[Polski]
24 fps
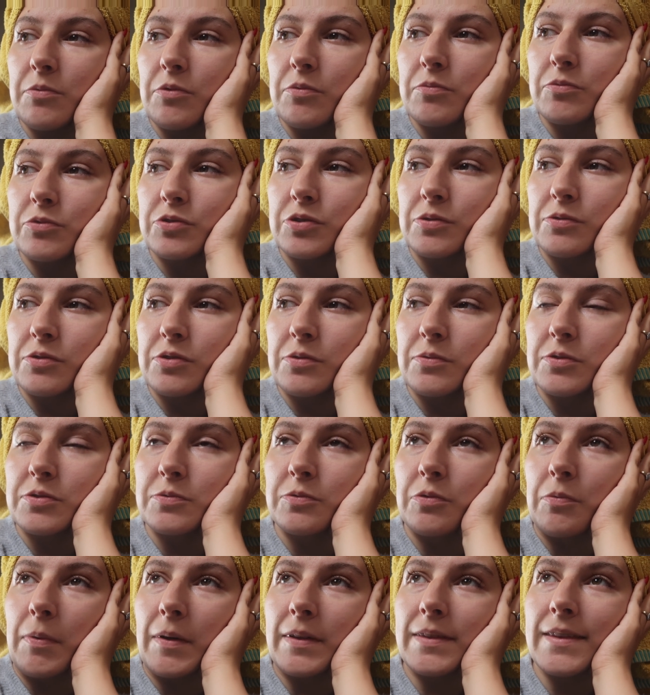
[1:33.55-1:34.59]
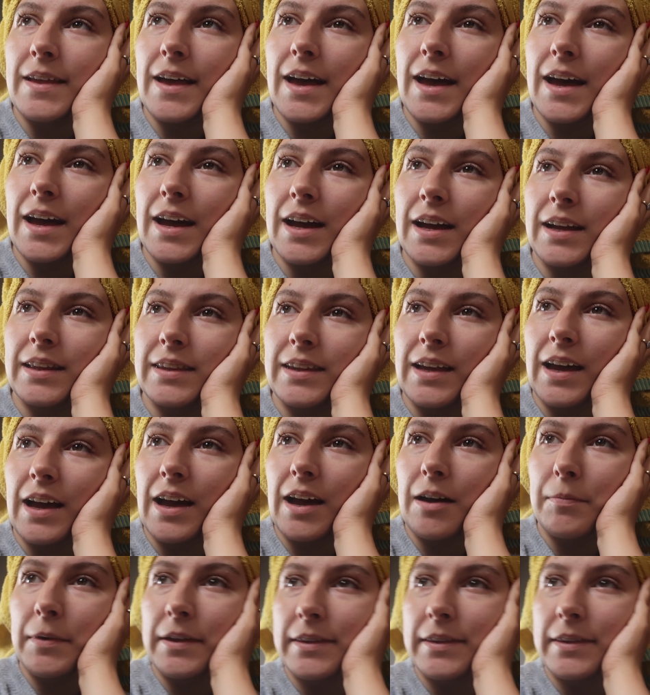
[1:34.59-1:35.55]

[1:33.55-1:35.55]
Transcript: bo muszą zrobić mu badania,